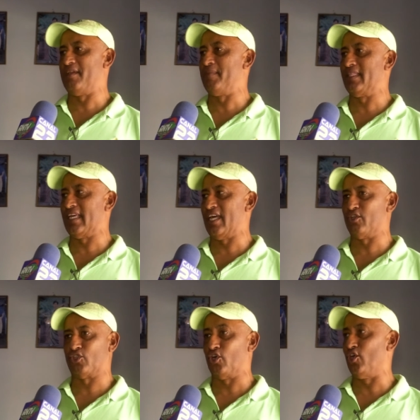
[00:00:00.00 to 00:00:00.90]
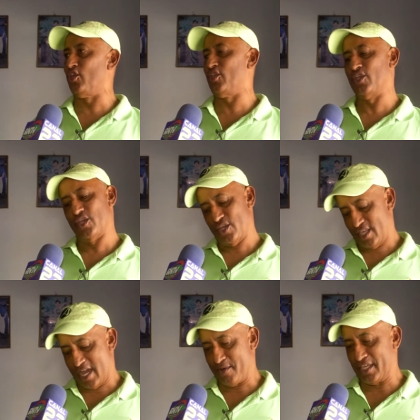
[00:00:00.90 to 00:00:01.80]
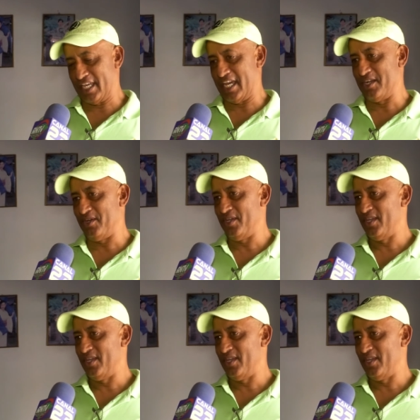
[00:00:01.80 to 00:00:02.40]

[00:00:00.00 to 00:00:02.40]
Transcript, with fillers: invitados todos, ya voy lleno